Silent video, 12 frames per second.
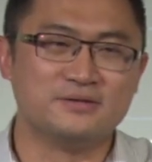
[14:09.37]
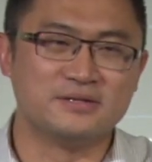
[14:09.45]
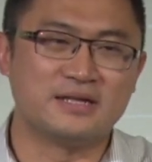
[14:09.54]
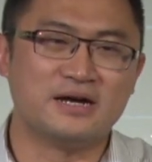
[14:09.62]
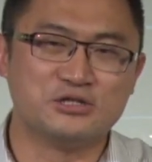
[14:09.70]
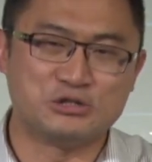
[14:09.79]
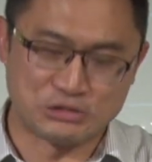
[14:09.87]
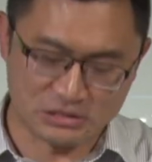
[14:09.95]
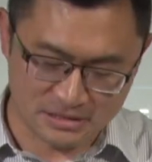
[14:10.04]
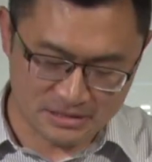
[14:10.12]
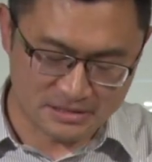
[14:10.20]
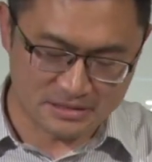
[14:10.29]
我在当实
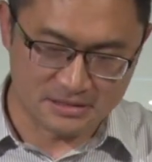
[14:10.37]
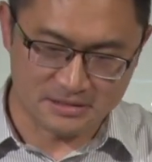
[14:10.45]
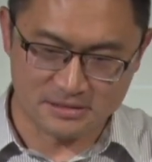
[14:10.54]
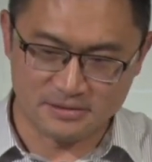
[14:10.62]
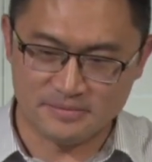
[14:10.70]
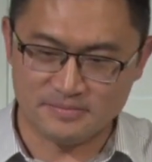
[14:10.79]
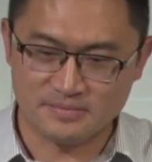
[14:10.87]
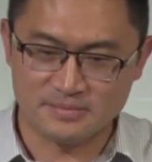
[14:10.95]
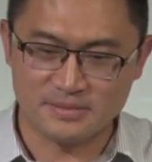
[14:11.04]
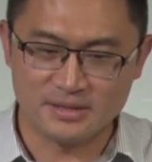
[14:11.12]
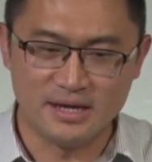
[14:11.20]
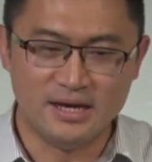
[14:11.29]
习医师的时候。
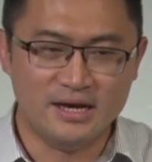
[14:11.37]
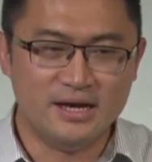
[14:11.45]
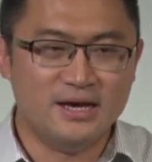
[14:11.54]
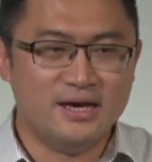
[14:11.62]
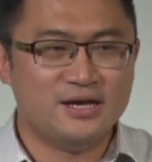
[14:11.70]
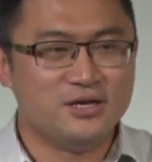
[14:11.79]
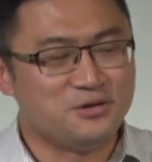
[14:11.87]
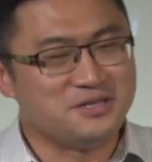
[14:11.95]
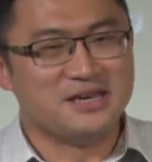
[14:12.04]
又